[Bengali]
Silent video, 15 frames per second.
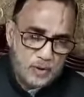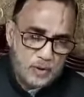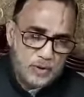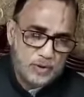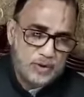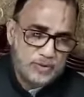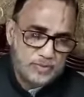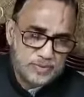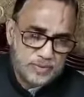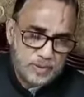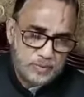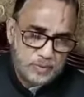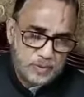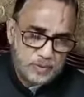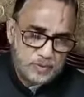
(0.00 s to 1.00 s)
বন
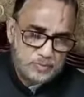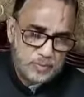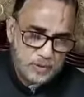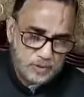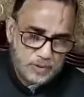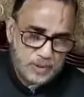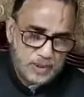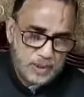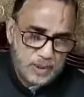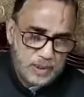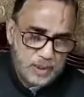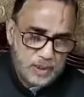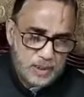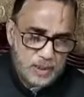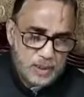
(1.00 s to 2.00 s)
অধিদপ্তরের পক্ষ থেকে
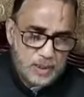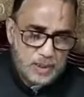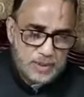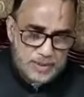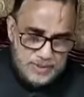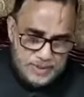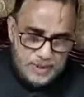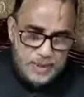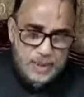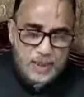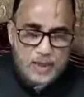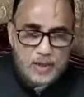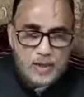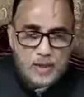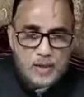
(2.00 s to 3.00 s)
যে
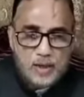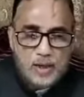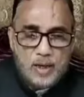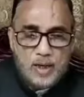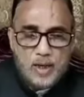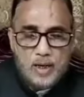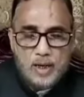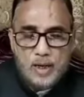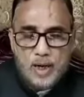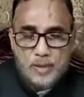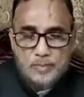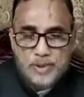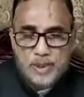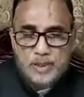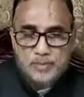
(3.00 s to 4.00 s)

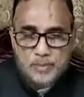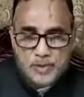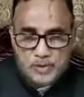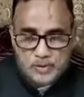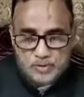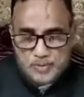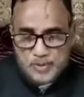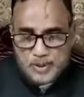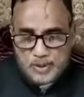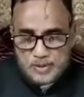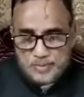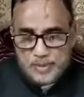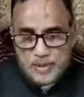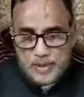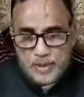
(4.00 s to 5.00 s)
আপনারা পরিকল্পনা
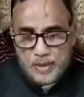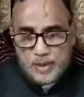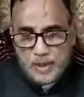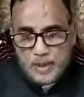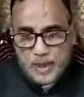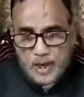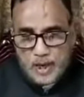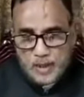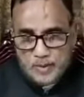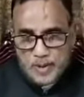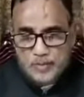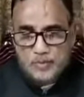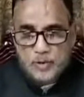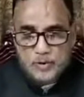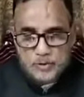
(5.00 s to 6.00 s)
নেবেন
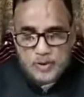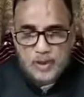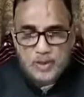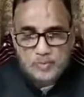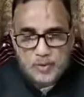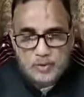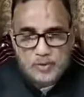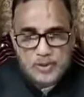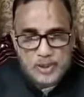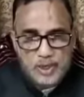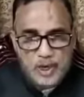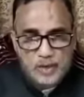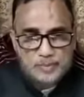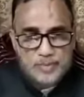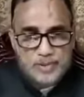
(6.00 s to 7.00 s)
আমার মন্ত্রণালয়ের পক্ষ থেকে
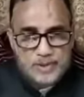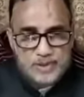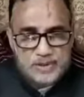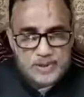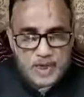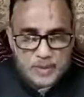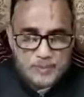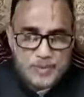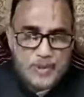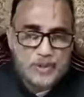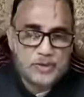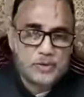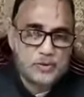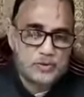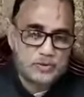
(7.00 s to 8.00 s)
আপনাদের সার্বিক
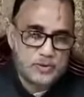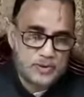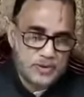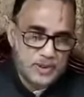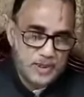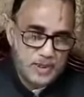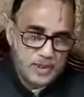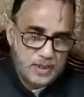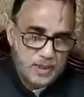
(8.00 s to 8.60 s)
সহযোগিতা